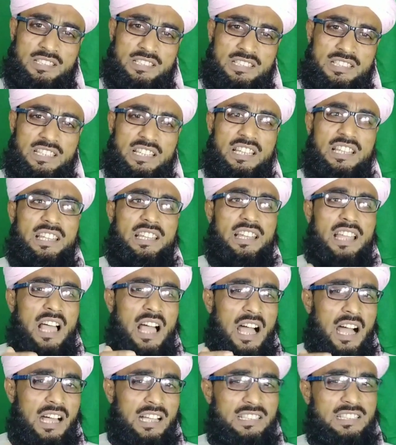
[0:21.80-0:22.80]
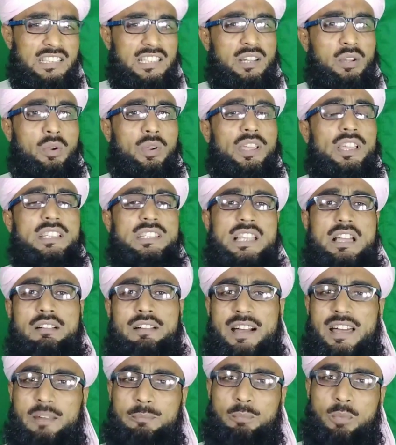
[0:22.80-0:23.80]
জিন হাজির হয়ে
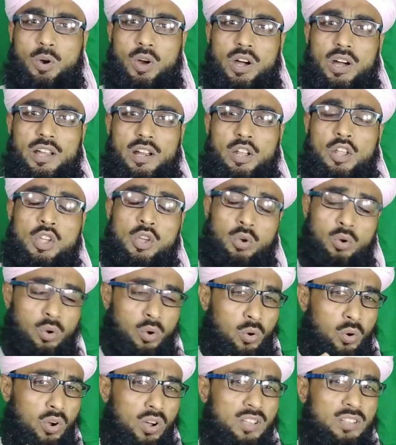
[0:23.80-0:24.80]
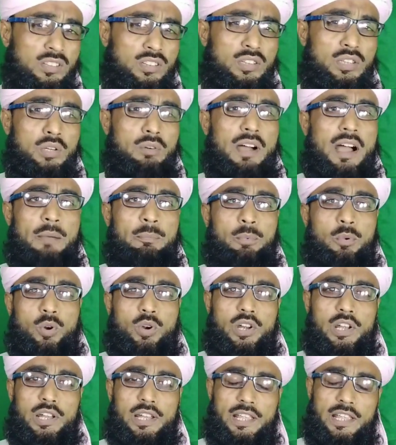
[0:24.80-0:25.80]
যাওয়ার পর কোন দোয়া
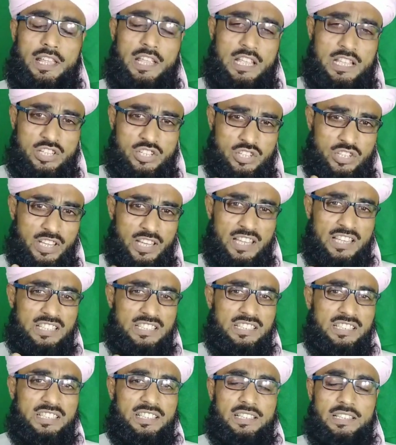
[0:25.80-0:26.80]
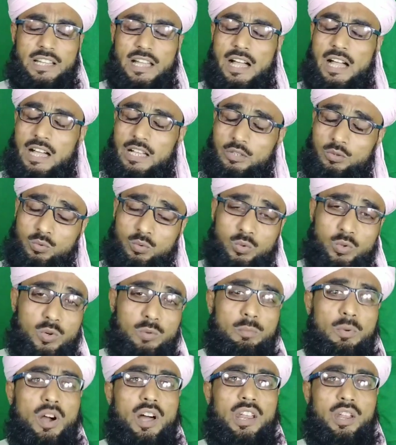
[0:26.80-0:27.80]
পড়লে সেই জিনটা
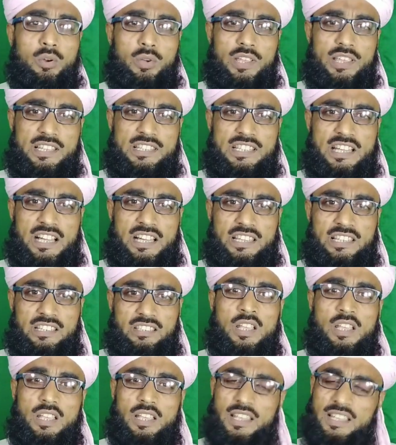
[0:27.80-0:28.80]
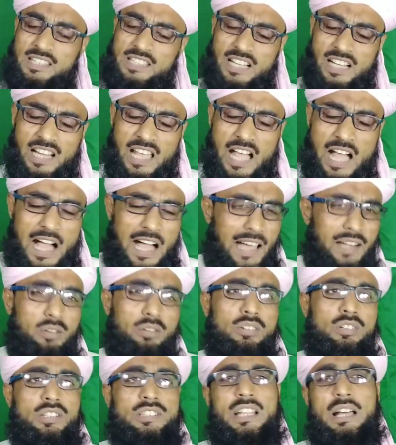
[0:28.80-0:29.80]
দুর্বল হয়ে যায় এছাড়া আরও
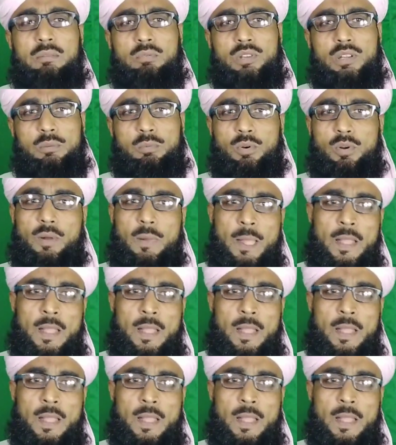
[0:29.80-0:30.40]
কথা বলবো